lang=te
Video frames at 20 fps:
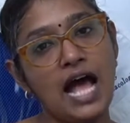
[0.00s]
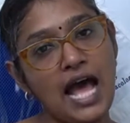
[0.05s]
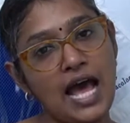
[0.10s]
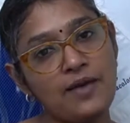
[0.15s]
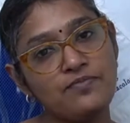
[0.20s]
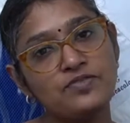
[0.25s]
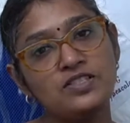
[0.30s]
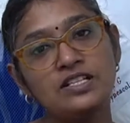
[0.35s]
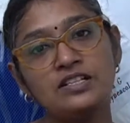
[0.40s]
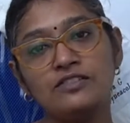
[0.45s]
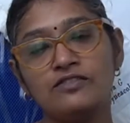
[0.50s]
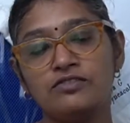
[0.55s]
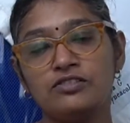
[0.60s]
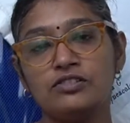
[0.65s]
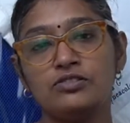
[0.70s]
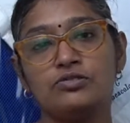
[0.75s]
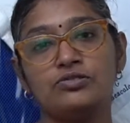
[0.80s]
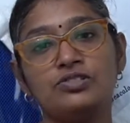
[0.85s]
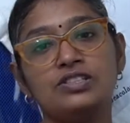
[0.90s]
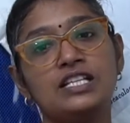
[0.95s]
యాబ్సెంట్
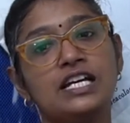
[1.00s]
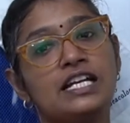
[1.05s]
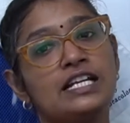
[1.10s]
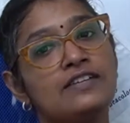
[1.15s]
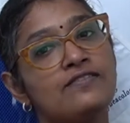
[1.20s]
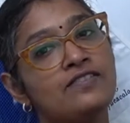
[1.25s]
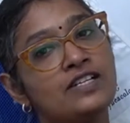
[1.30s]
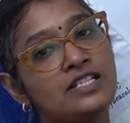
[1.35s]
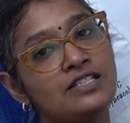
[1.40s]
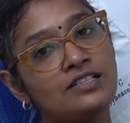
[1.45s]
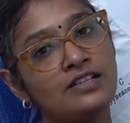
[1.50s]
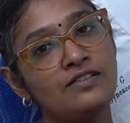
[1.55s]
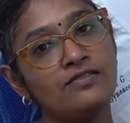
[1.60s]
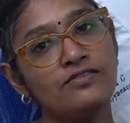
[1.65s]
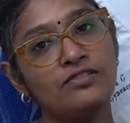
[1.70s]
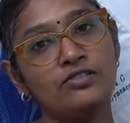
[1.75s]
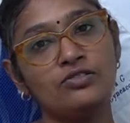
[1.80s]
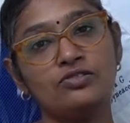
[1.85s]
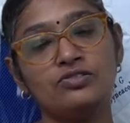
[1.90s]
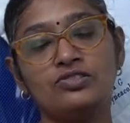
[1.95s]
ఫ్లో ఉందా రివర్సల్
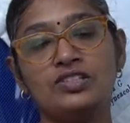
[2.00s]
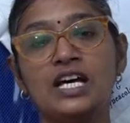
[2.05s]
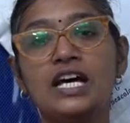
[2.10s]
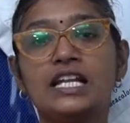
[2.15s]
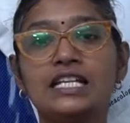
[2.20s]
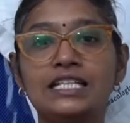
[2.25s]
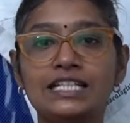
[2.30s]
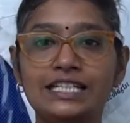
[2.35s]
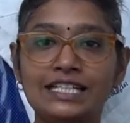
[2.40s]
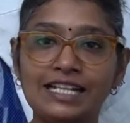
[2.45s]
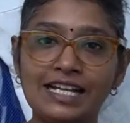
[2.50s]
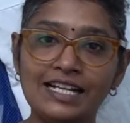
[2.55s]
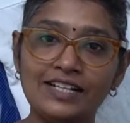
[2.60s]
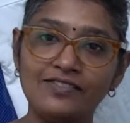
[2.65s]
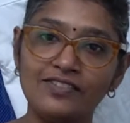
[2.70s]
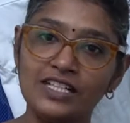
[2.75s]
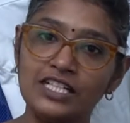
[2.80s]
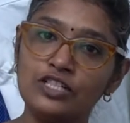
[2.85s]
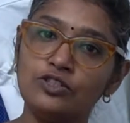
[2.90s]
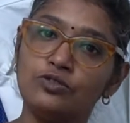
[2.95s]
ఫ్లో ఉందా అని
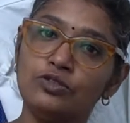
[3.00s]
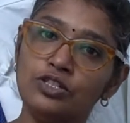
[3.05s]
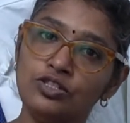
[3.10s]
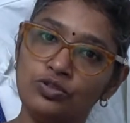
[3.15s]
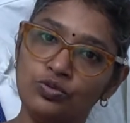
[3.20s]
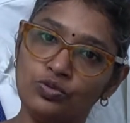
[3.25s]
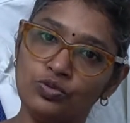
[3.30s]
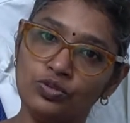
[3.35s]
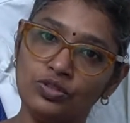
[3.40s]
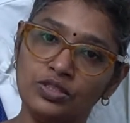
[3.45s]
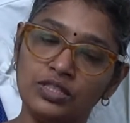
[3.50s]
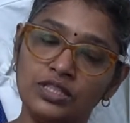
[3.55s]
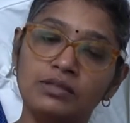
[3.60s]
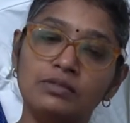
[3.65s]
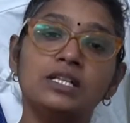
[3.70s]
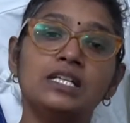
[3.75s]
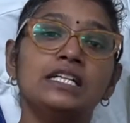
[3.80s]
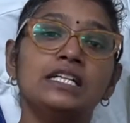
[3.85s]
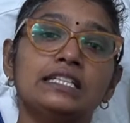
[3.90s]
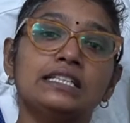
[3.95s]
ఇట్లాంటివన్నీ కూడా చూసుకుంటాం
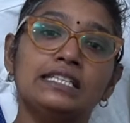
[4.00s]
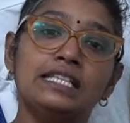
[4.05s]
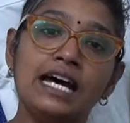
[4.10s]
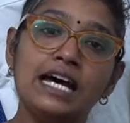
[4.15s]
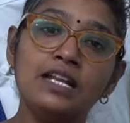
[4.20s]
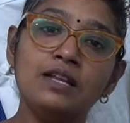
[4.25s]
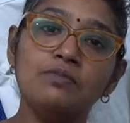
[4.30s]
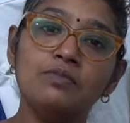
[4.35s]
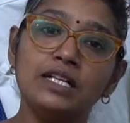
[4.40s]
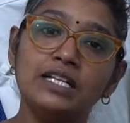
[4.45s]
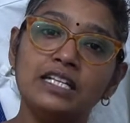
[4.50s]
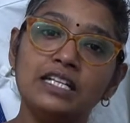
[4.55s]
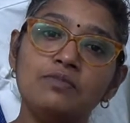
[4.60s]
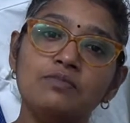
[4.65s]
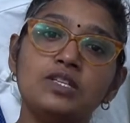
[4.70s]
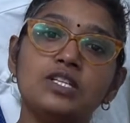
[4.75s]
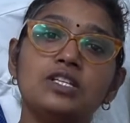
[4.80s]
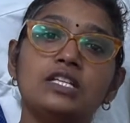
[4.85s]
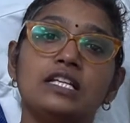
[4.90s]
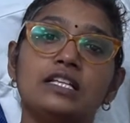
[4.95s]
దాన్ని బట్టి
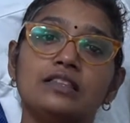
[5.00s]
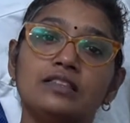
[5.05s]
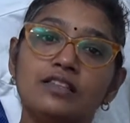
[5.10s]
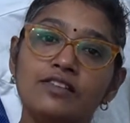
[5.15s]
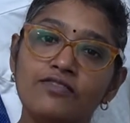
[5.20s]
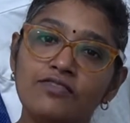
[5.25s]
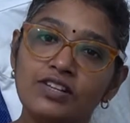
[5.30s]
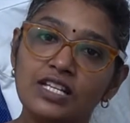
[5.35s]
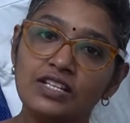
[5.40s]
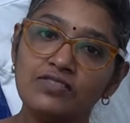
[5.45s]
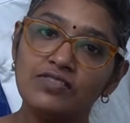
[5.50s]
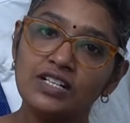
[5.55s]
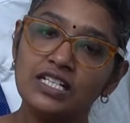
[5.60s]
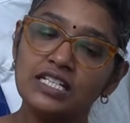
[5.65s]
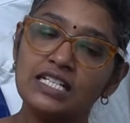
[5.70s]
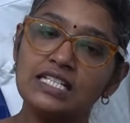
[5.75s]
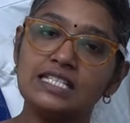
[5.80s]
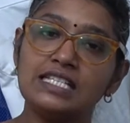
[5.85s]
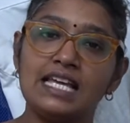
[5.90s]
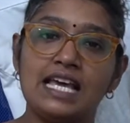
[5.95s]
మీకు ఎంత
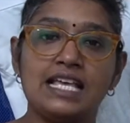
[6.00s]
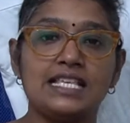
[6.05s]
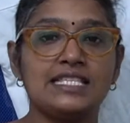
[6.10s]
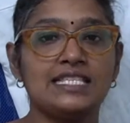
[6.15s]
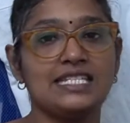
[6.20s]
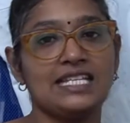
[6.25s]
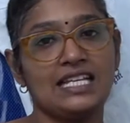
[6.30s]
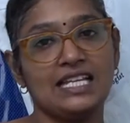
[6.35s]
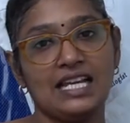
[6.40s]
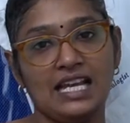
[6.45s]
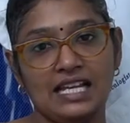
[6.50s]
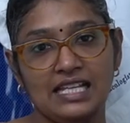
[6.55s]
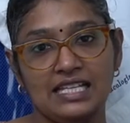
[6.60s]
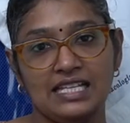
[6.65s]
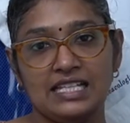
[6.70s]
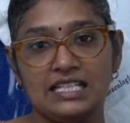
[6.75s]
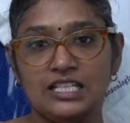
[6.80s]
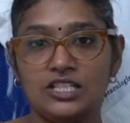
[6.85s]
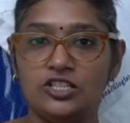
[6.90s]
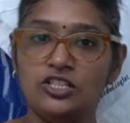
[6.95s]
ఫ్రీక్వెంట్గా స్కాన్స్ చేయాలి
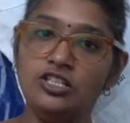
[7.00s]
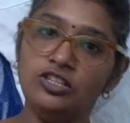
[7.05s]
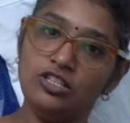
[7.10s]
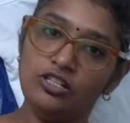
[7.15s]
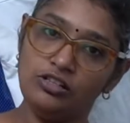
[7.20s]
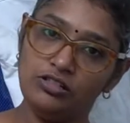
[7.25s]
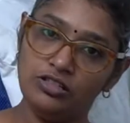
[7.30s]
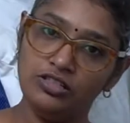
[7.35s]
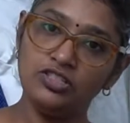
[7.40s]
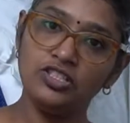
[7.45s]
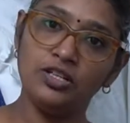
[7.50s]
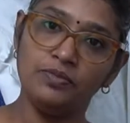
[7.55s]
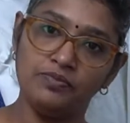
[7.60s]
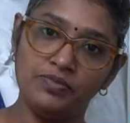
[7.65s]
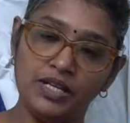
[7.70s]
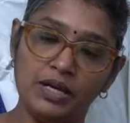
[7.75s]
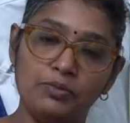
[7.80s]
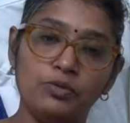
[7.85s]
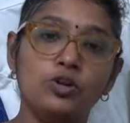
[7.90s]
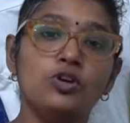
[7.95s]
అనేది తెలు
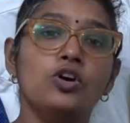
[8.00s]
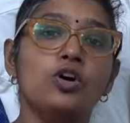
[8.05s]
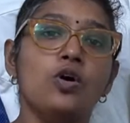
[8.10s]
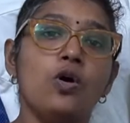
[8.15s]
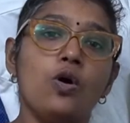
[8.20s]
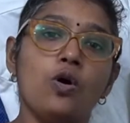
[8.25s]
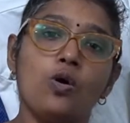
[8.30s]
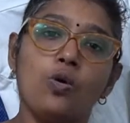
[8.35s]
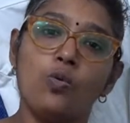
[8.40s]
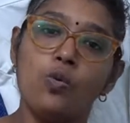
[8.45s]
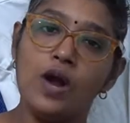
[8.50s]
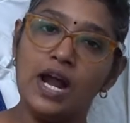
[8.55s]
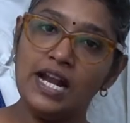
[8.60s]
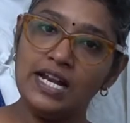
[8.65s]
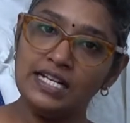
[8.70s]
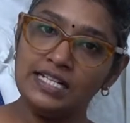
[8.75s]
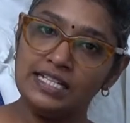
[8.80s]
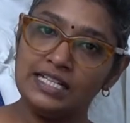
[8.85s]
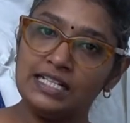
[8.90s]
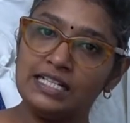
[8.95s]
చెప్తాము
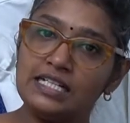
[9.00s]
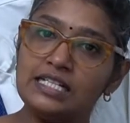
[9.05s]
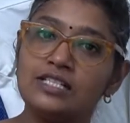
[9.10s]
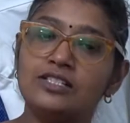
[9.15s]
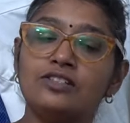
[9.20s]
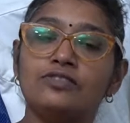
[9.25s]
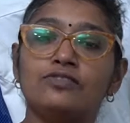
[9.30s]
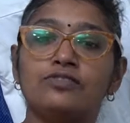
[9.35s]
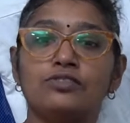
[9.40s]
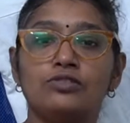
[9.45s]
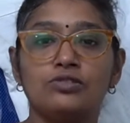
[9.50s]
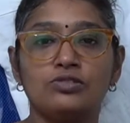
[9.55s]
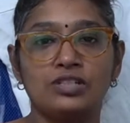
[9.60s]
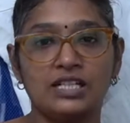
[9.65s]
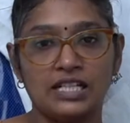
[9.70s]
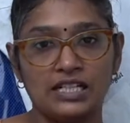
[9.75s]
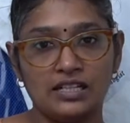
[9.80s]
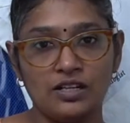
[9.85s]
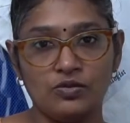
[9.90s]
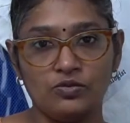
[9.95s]
ఒకవేళ డిక్రీజ్డ్ ఫ్లో
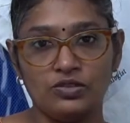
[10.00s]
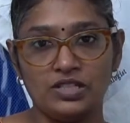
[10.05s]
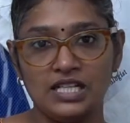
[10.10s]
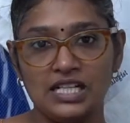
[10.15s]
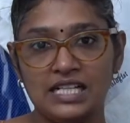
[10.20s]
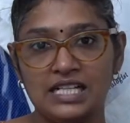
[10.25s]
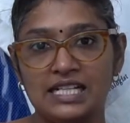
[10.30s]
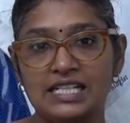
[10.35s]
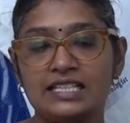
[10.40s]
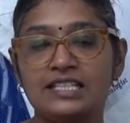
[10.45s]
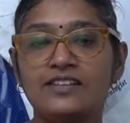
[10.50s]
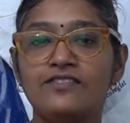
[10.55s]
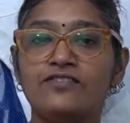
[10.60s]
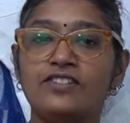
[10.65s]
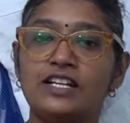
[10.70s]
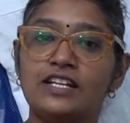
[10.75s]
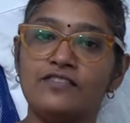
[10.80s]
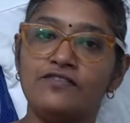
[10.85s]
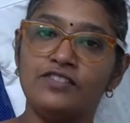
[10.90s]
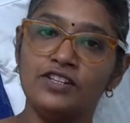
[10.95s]
కనుక ఉన్నట్లయితే
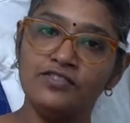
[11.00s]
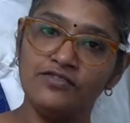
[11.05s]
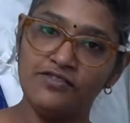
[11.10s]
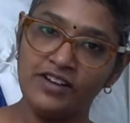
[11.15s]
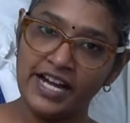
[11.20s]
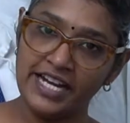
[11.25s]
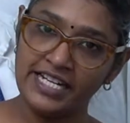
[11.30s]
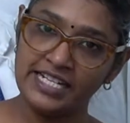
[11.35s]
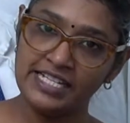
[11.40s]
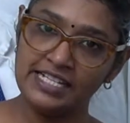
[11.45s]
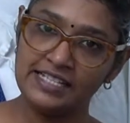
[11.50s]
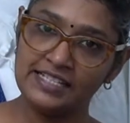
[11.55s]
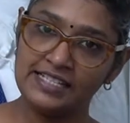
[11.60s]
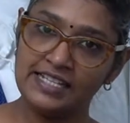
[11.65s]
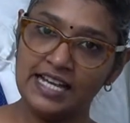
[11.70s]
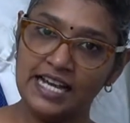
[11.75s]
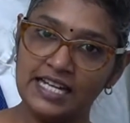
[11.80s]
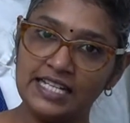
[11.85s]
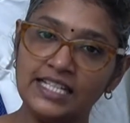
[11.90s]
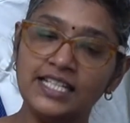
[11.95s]
ఫర్ ఎవ్రీ ఫైవ్ డేస్
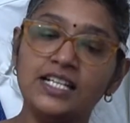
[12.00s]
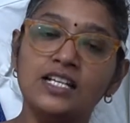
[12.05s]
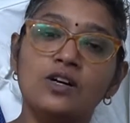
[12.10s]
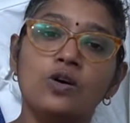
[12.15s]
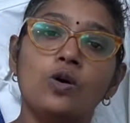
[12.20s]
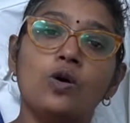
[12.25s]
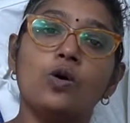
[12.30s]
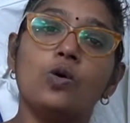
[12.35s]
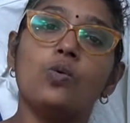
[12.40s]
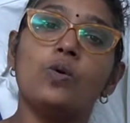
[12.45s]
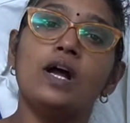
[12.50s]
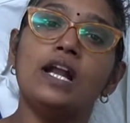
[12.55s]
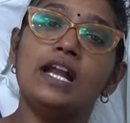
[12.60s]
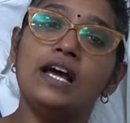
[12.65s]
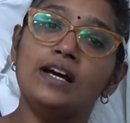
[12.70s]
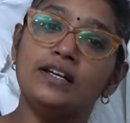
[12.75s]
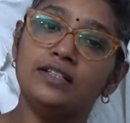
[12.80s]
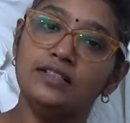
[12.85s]
కానీ ఒకవేళ